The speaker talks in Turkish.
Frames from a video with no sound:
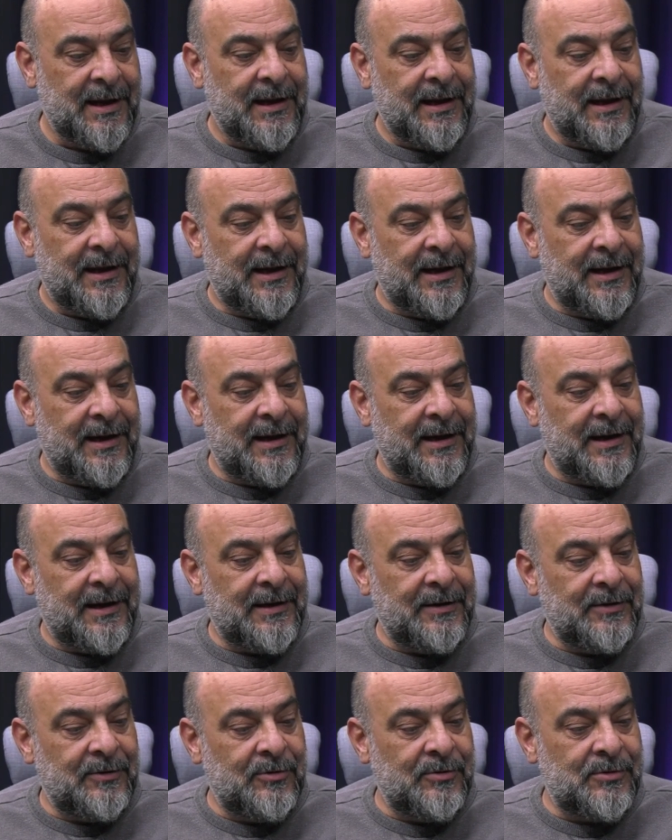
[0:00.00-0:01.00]

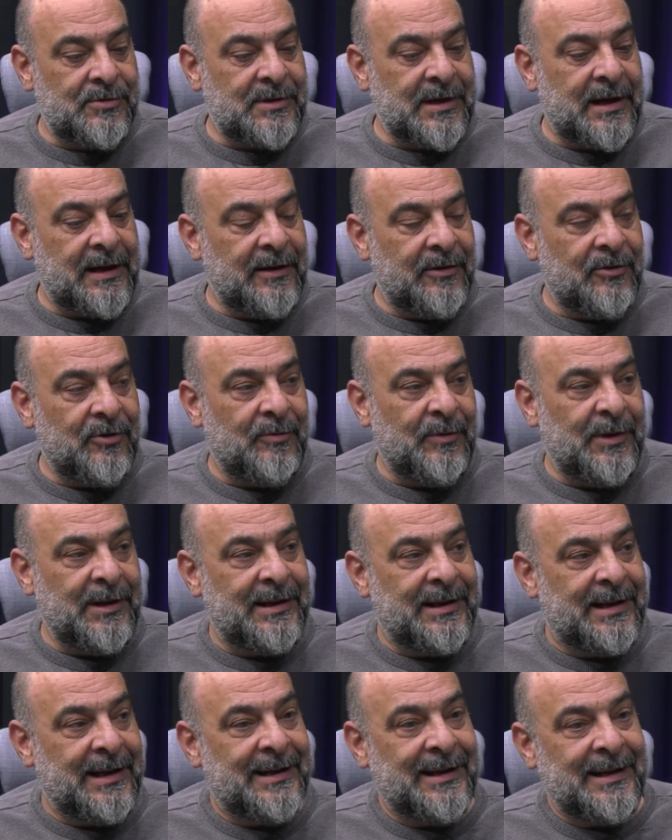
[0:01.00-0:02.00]
e, tane
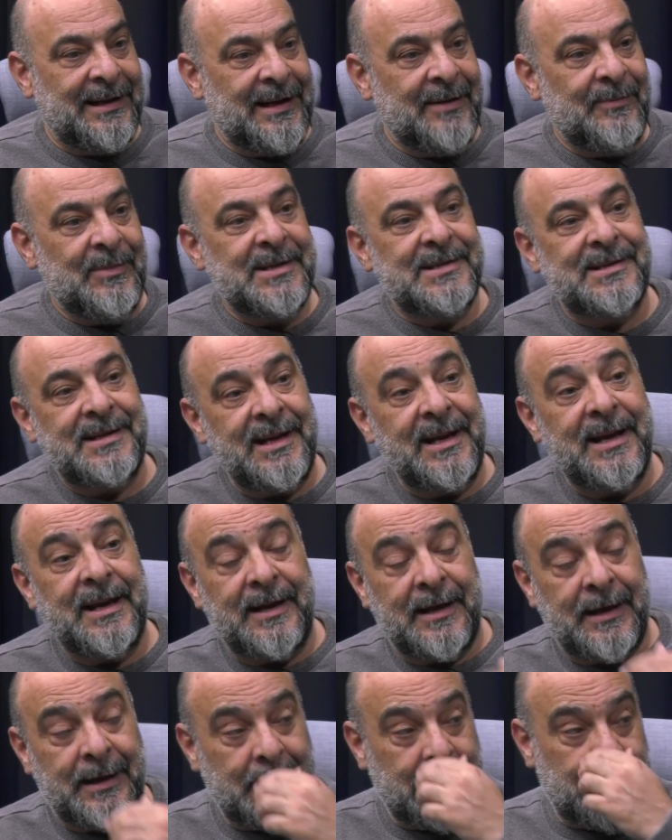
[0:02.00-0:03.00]
romanı derinlemesine
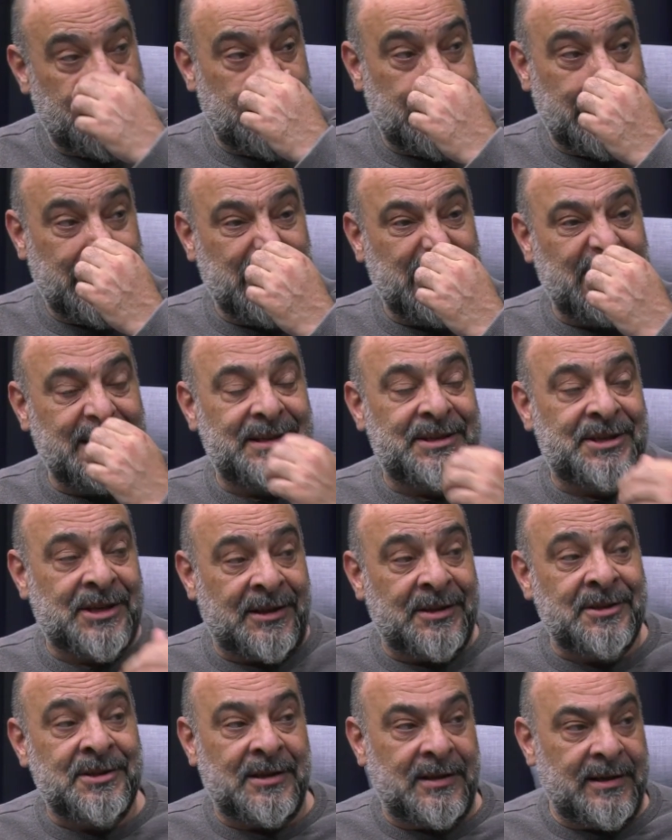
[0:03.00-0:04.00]
e,
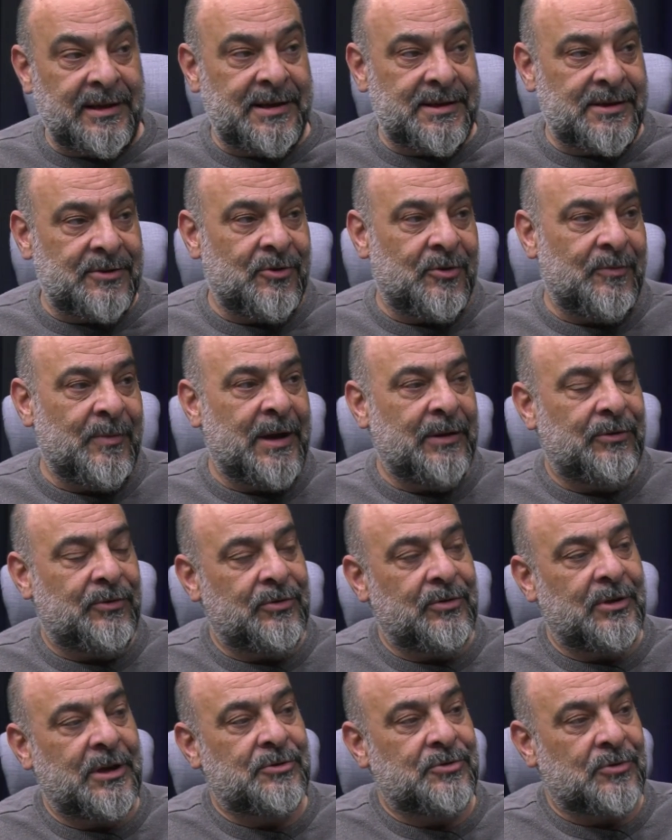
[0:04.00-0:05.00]
çalışıldığı için roman
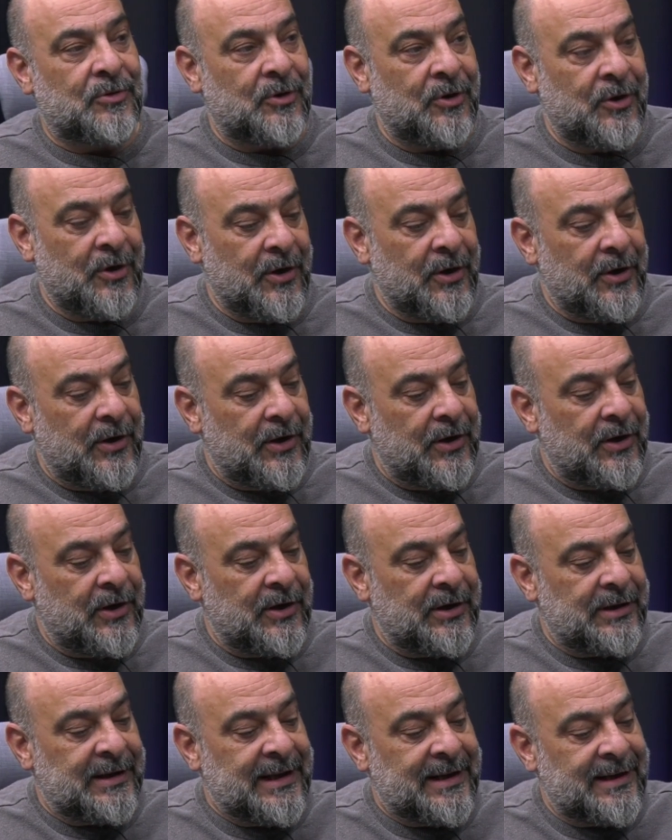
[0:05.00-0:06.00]
türü de çok e,
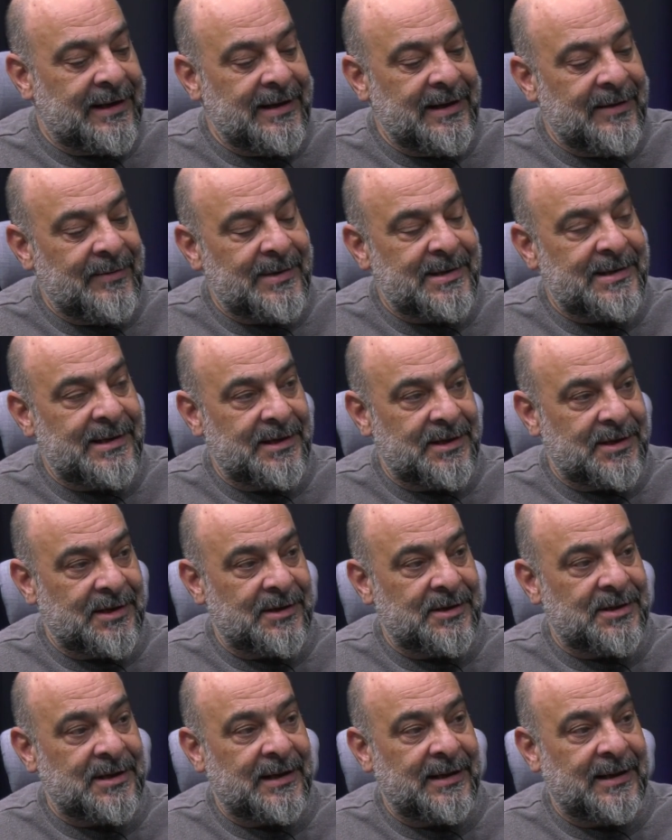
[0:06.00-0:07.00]
derinlemesine
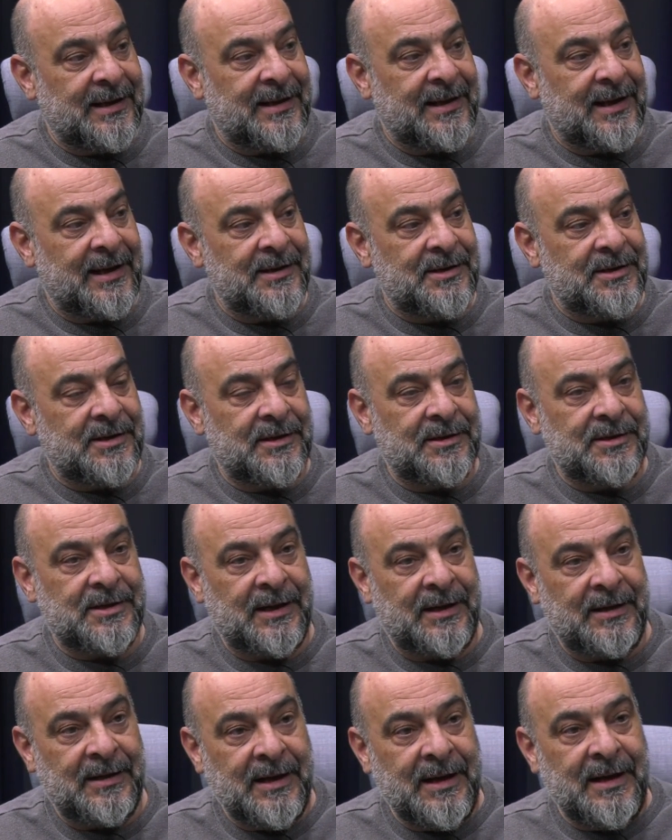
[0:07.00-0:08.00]
çalışan, detay
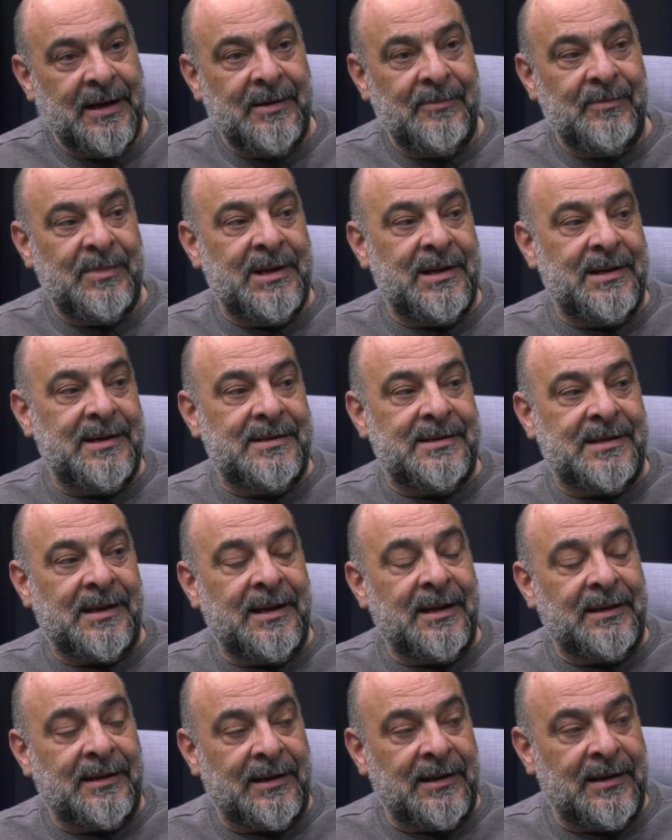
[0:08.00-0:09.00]
çalışan bir
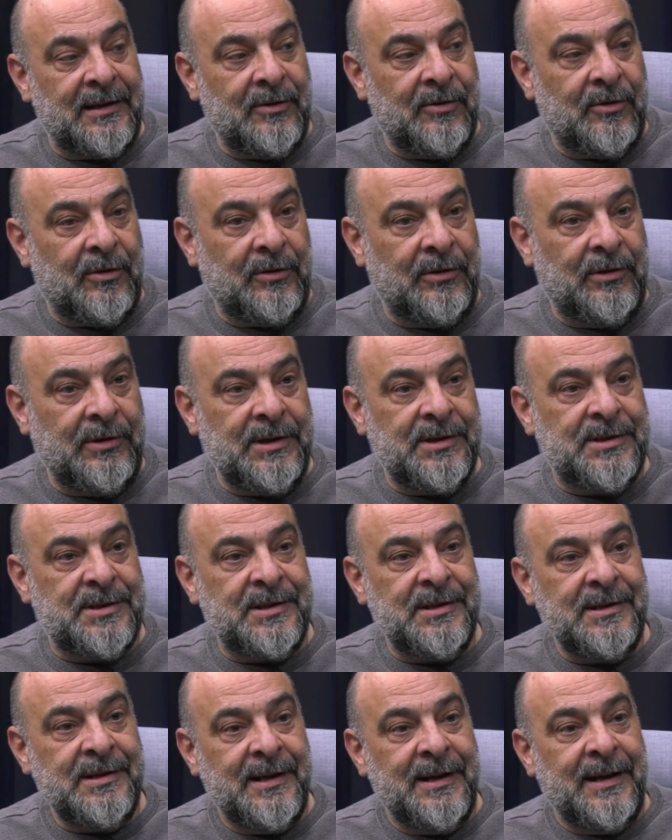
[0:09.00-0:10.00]
sanat alanı olduğu
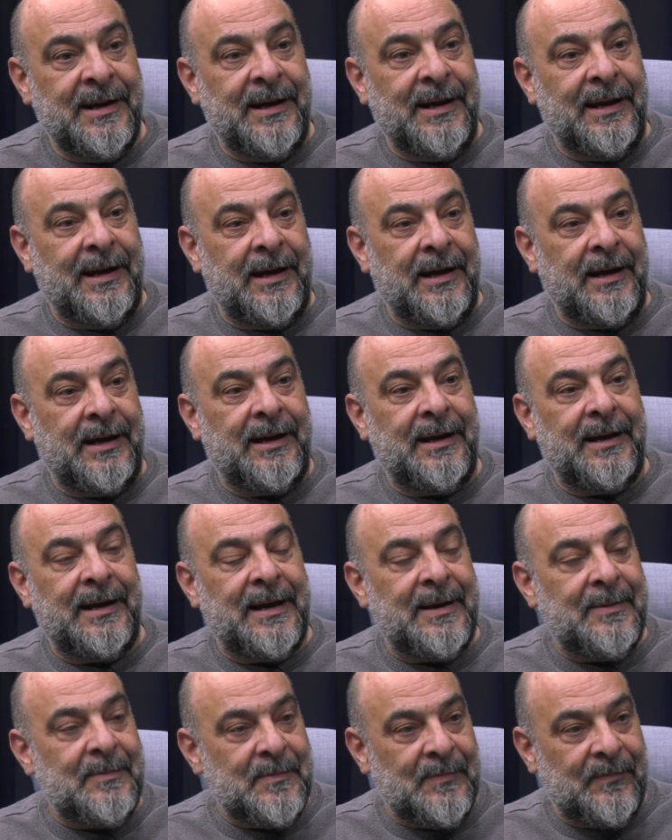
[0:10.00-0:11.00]
için
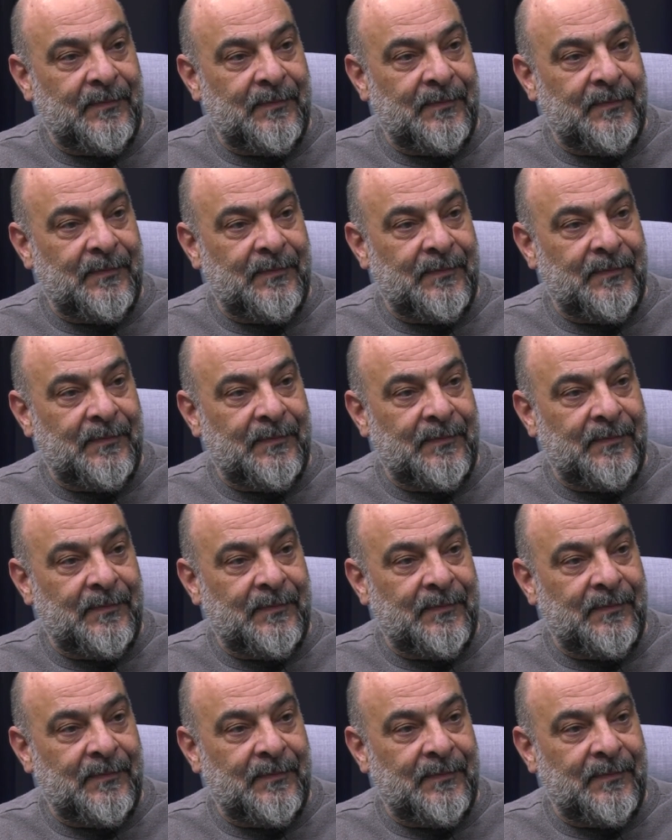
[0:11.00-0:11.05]
hem